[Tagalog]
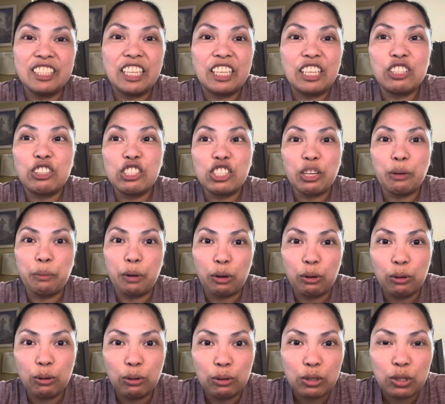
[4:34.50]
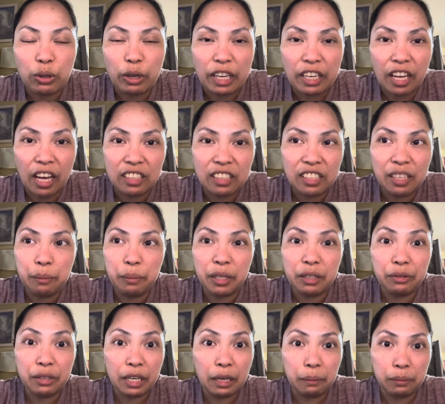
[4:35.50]
dili to siya mao so kinahanglan mag
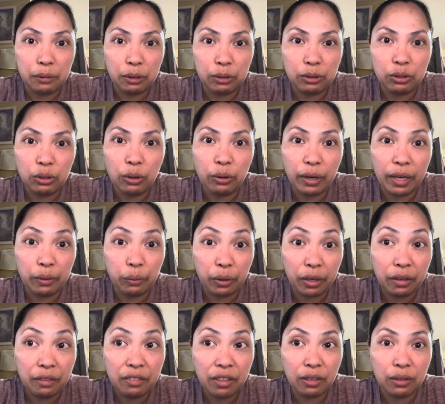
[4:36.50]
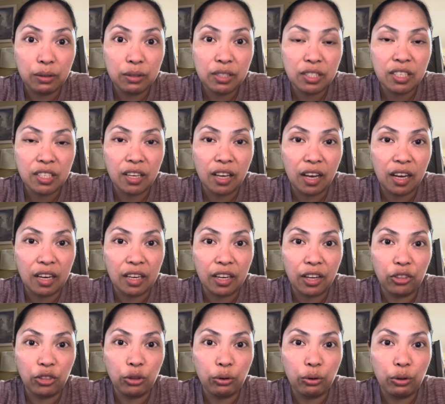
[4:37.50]
re-upload ko and one of those ang
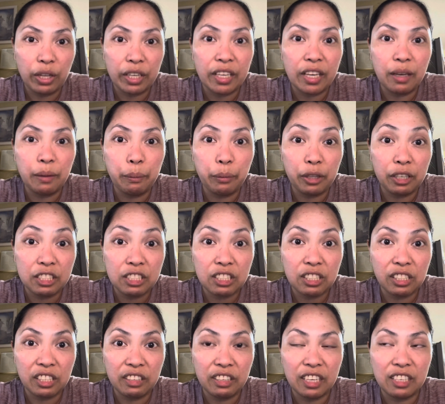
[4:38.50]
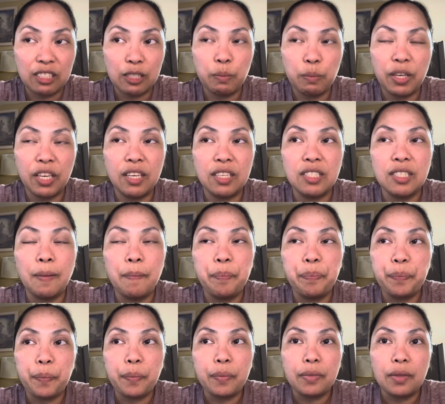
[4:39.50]
kato laging police clearance because
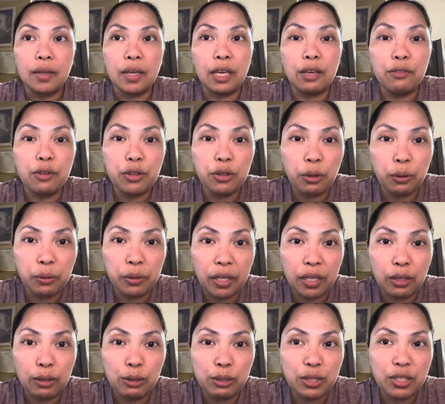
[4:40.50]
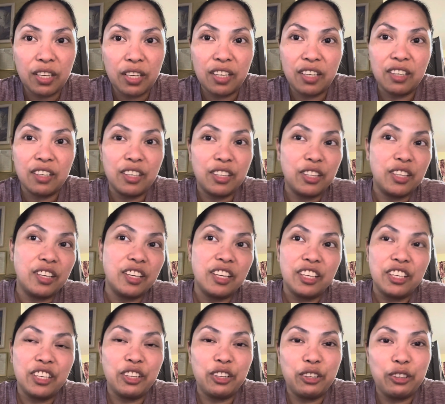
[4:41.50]
even though they used the
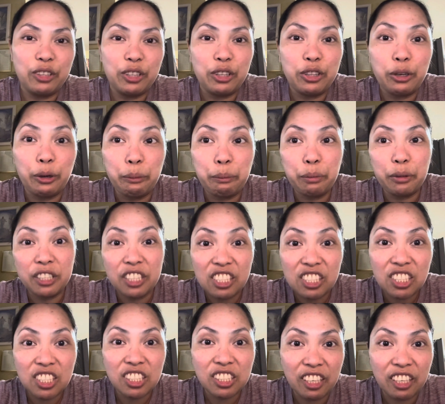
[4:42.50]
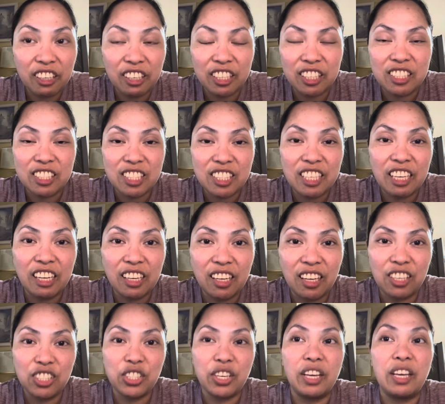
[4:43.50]
you know the term police clearance dili
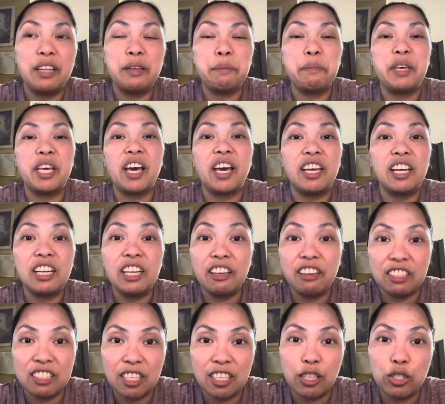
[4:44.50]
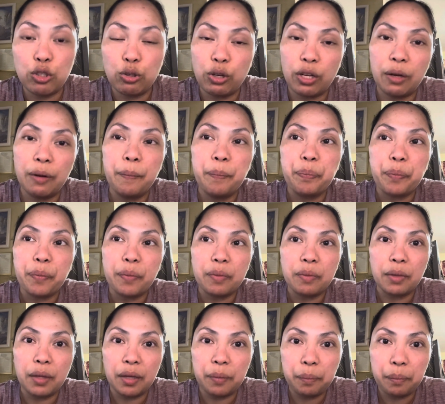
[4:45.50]
day siya NBI clearance day so nag
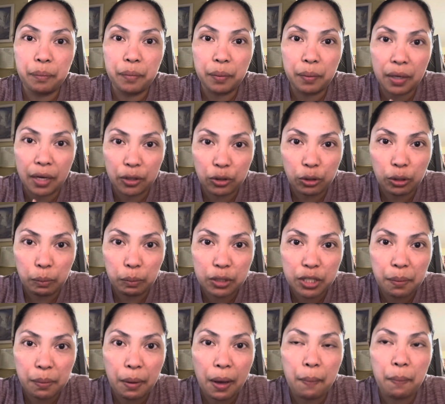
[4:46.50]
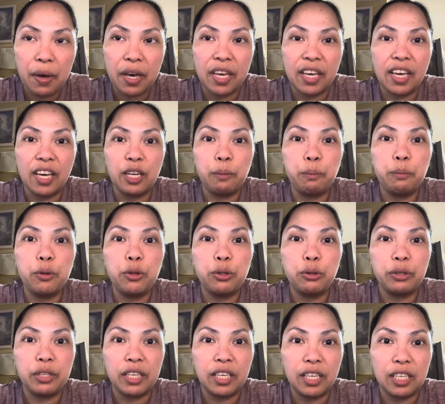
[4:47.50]
nag at na po si Papa ay eh, hanap po
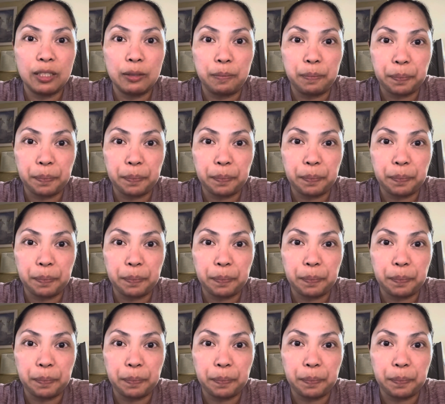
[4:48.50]
itong gi